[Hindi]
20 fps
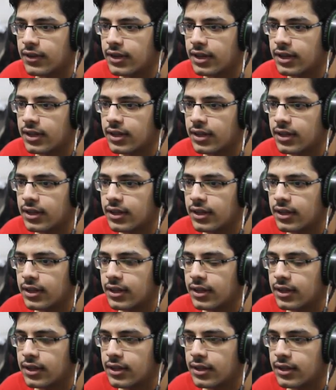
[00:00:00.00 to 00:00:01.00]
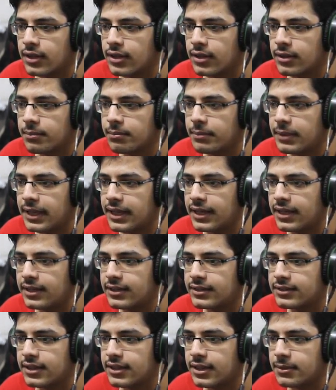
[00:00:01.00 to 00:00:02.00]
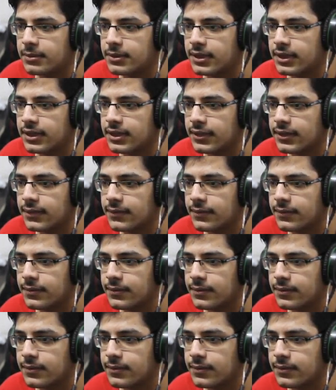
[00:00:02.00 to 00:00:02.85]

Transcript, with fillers: है पहले ना इस साइड में चलते हैं